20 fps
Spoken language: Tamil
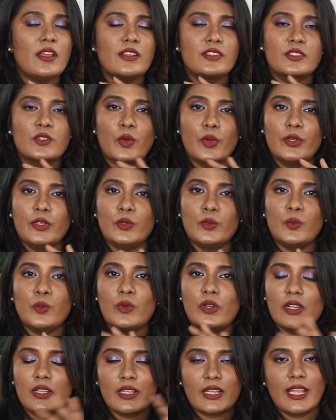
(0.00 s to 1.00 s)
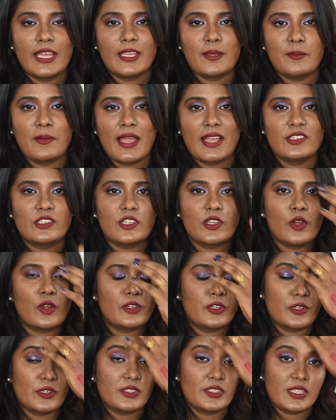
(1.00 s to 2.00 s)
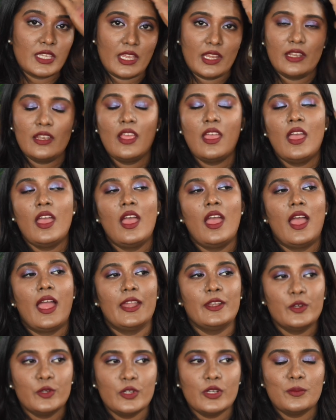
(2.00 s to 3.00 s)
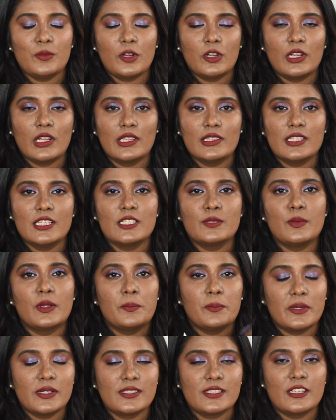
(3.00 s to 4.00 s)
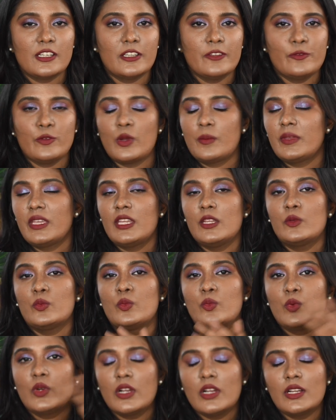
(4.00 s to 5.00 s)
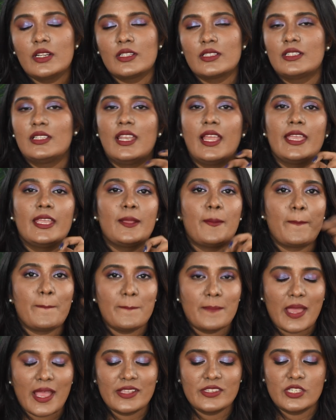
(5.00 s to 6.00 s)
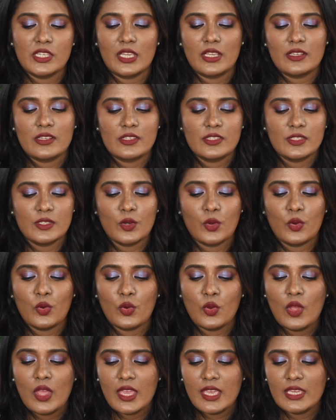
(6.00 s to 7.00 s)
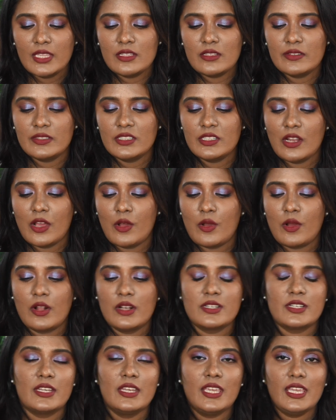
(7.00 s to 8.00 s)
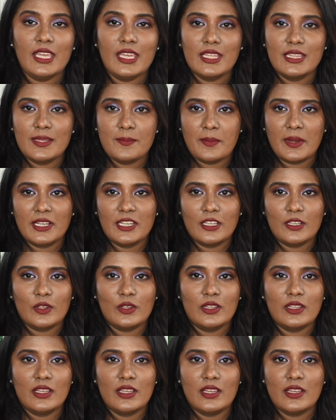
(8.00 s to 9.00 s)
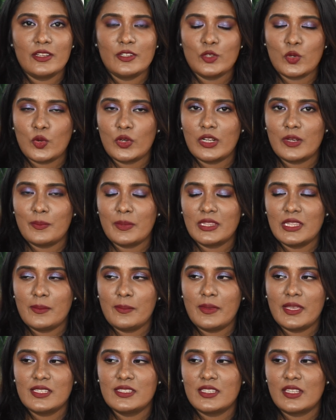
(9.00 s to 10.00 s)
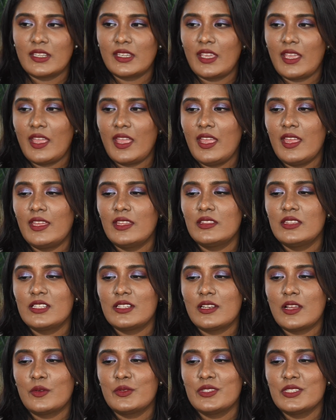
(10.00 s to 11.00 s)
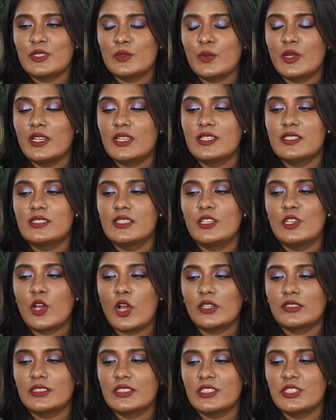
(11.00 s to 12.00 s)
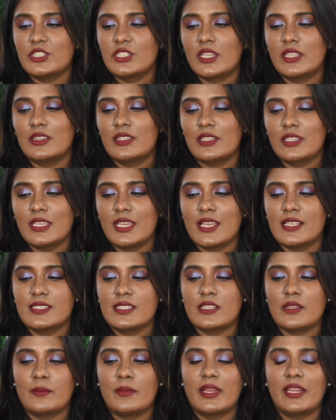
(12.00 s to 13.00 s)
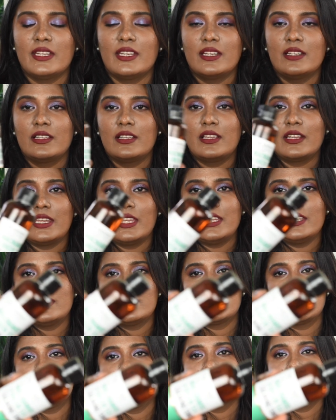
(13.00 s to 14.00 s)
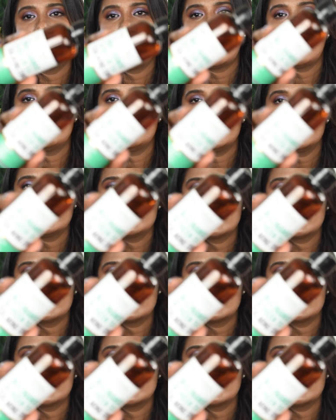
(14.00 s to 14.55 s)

இட்ஸ் கோயிங் டு ஒர்க் லைக் மேஜிக் ஆன் யோர் ஸ்கின் ஐ டோன்ட் நோ அபவுட் அதர்ஸ் பட் பர்சனலி ஃபார் மீ இட் ஒர்க் லைக் மேஜிக் ஸோ இதில் வந்து நான் ஆல்ரெடி இந்த பர்டிகுலர் டோனர் பற்றி பேசியிருக்கேன் இது நவ் திஸ் ஒன் இஸ் தி டாக்டர் ஷேத் நியாசினமாய்ட் அண்ட் க்ரீன் green tea calming